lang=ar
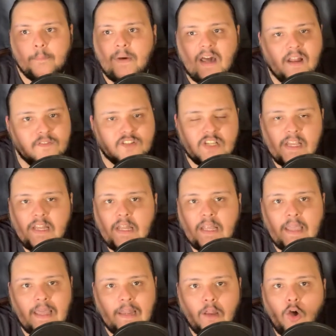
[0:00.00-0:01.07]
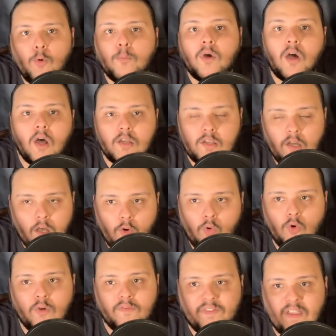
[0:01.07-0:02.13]
اعرفش ايه اللي خلاهم
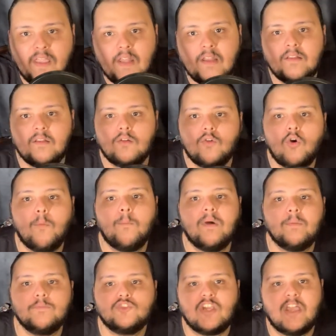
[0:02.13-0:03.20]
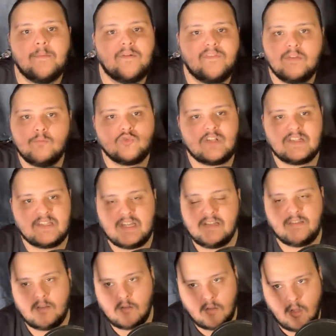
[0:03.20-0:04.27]
غيروا فكره ان هم مش هيبقى في
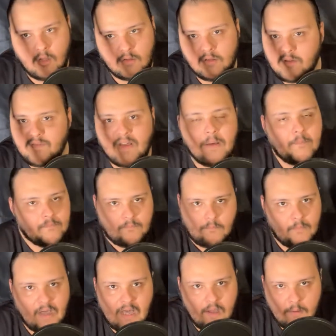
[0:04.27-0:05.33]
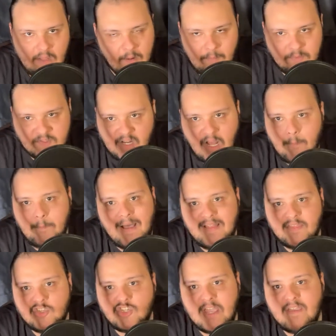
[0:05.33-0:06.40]
مسلسلات النهارده فانا بصراحه ما
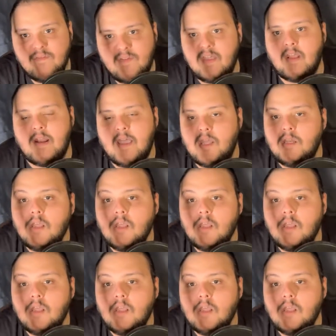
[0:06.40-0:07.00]
عنديش اي فكره يعني